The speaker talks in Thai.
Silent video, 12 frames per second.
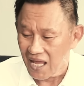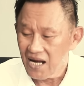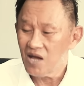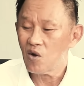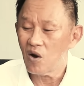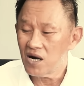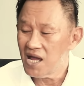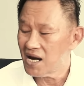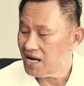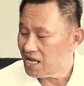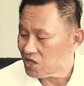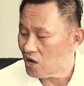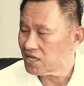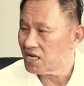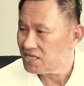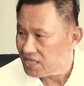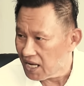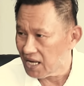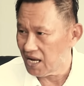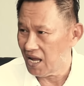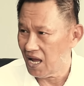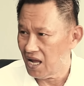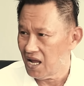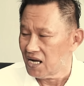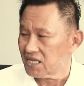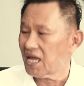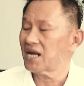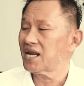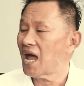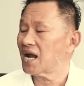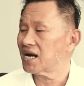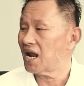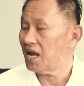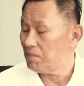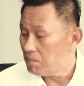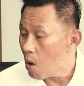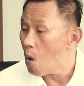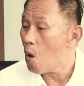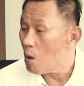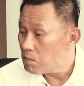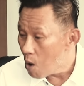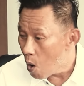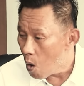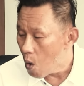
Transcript: แต่เรื่องของเรื่องเนี่ยตอนท่านสิ้นเนี่ยท่านนั่งในโพงโพ